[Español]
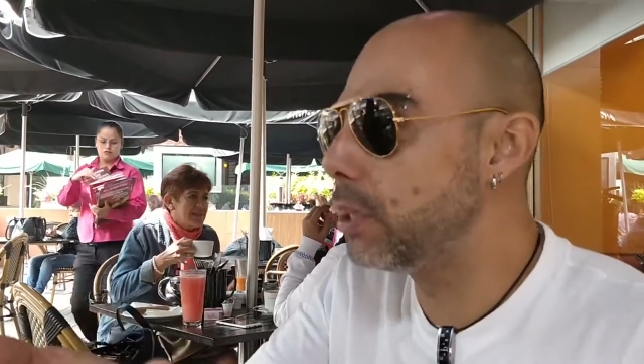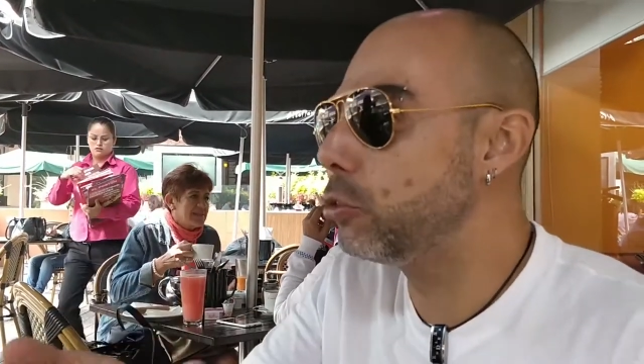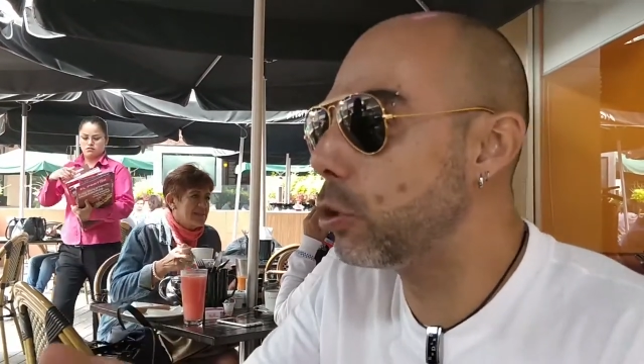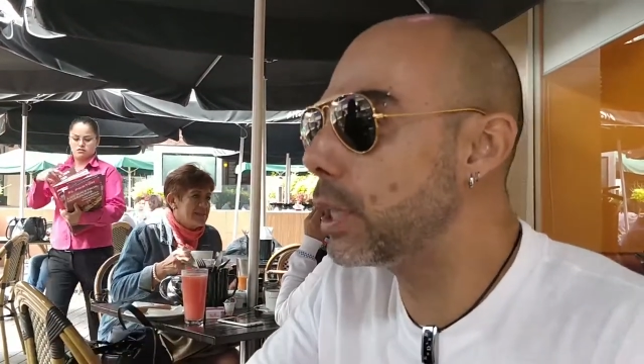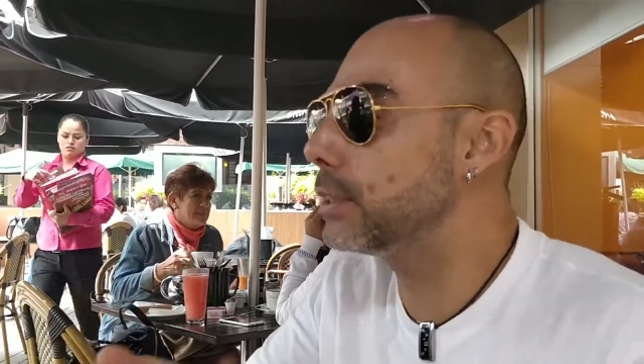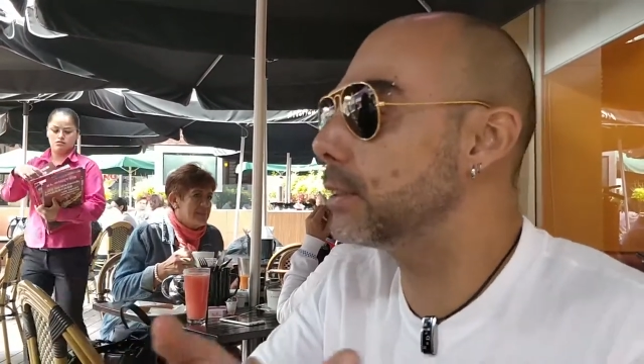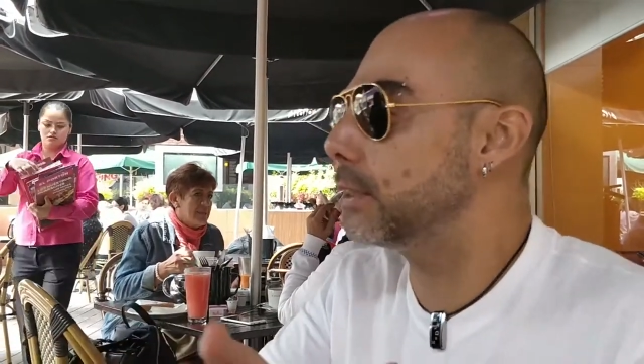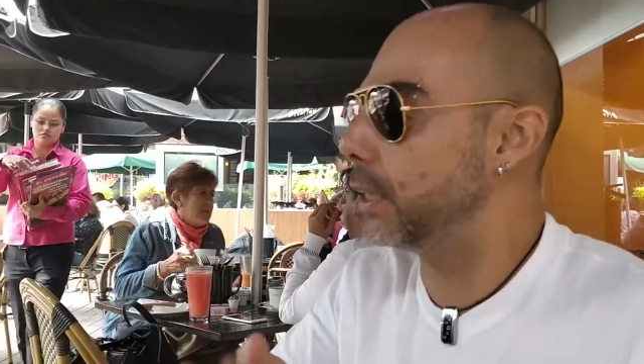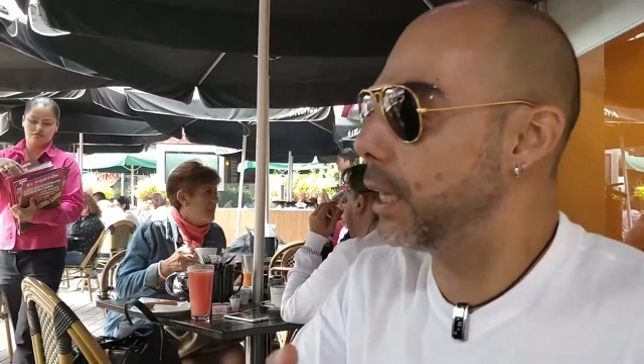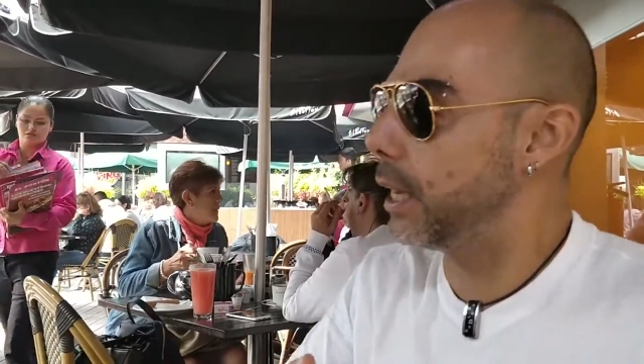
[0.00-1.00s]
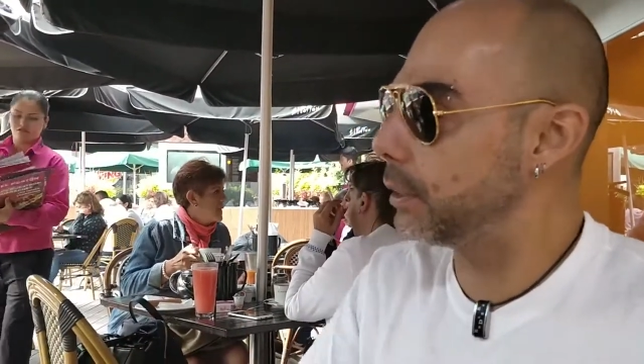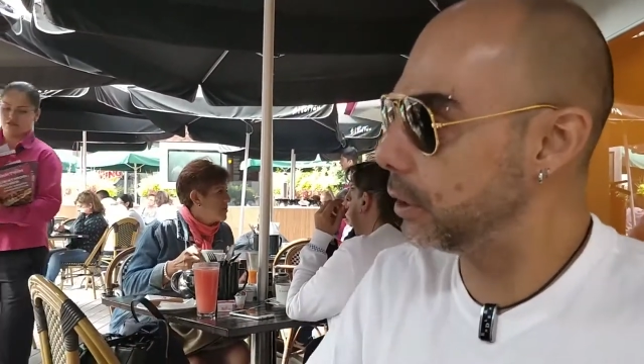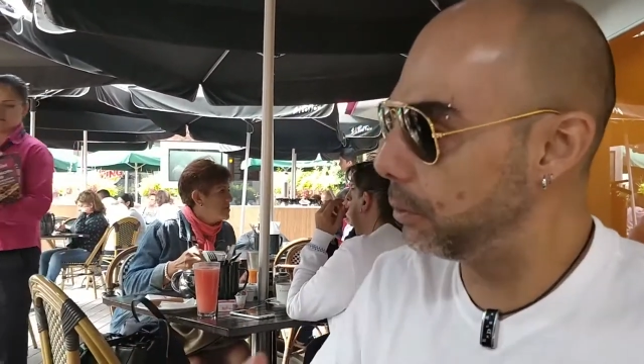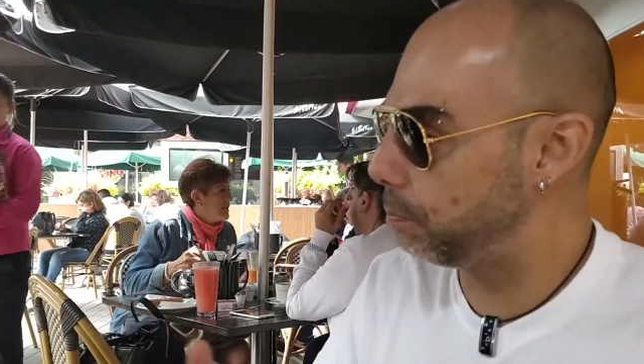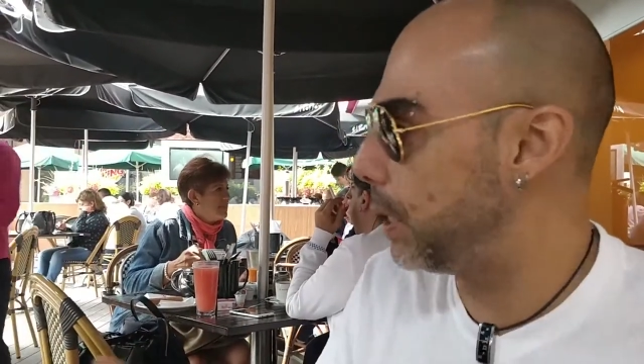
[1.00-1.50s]
historias de
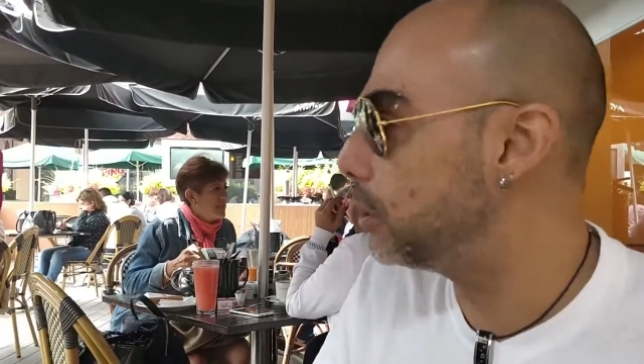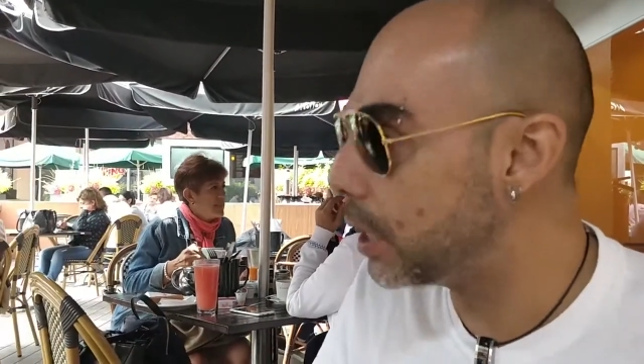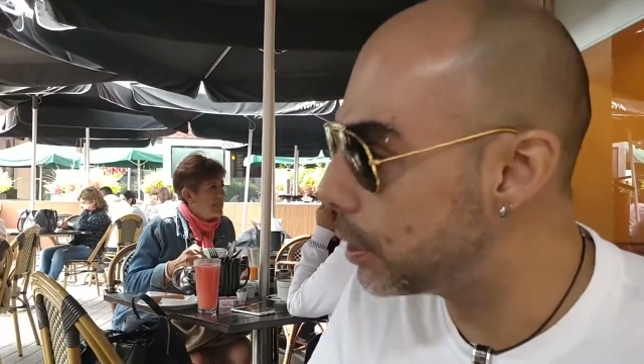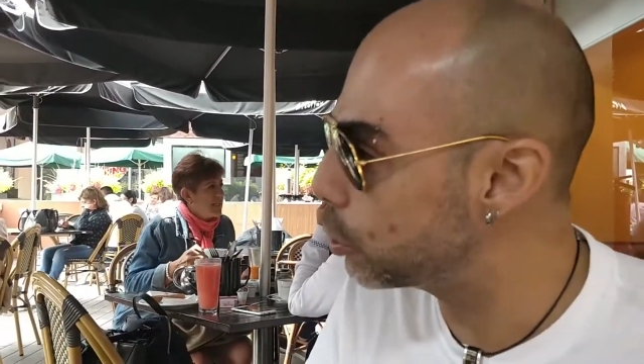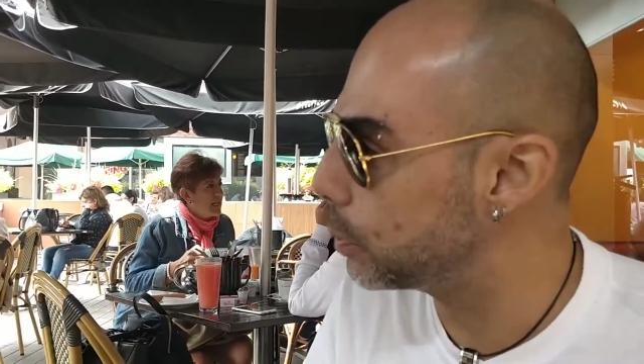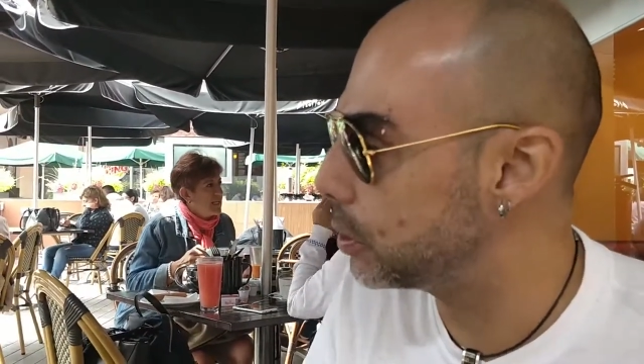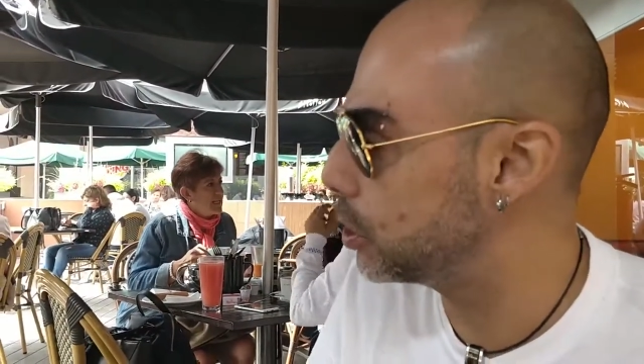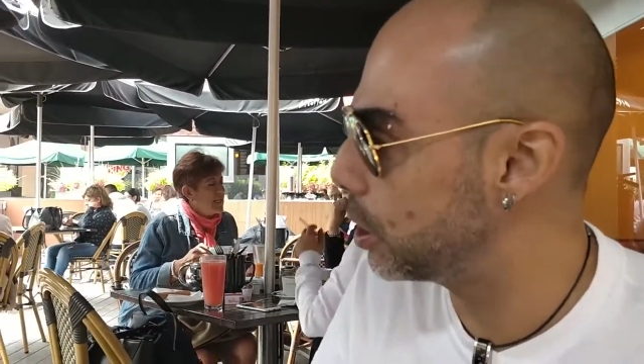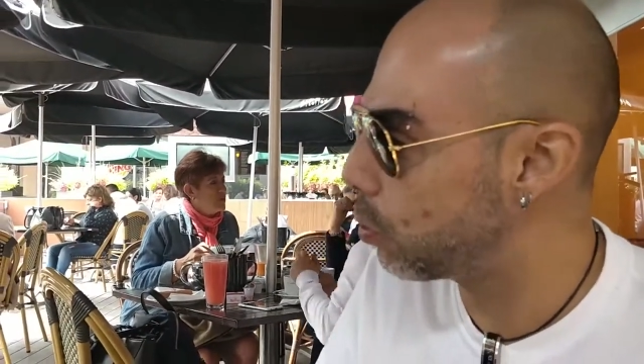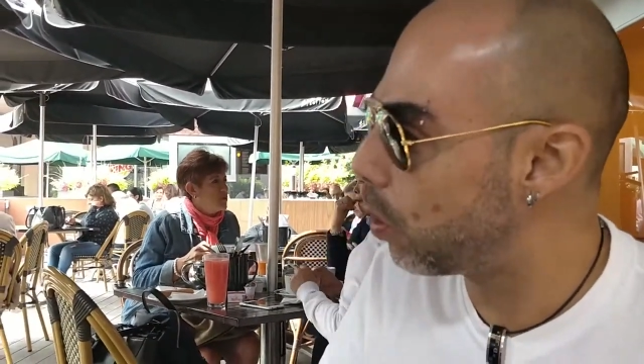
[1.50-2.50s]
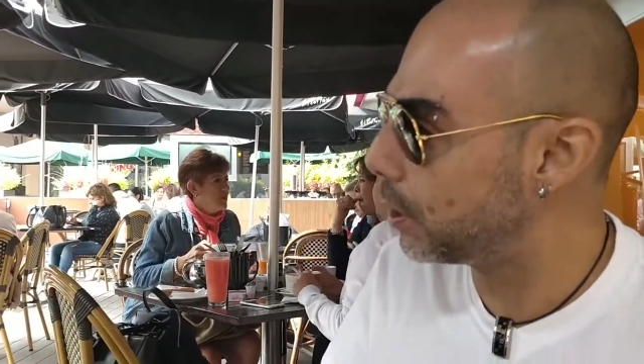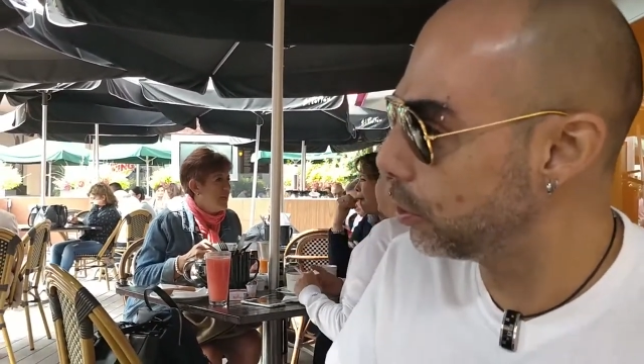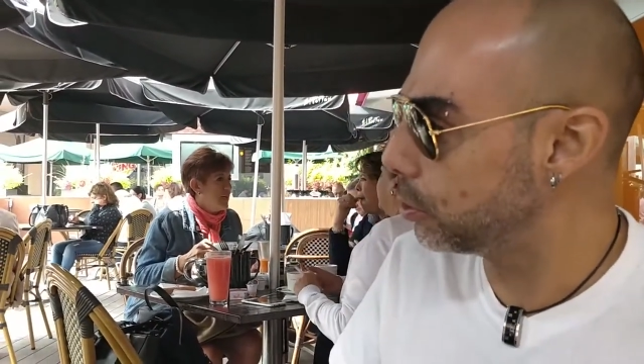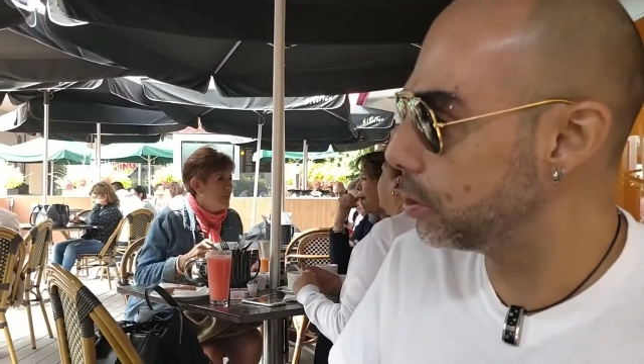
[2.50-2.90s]
hace 20 años, 25 años,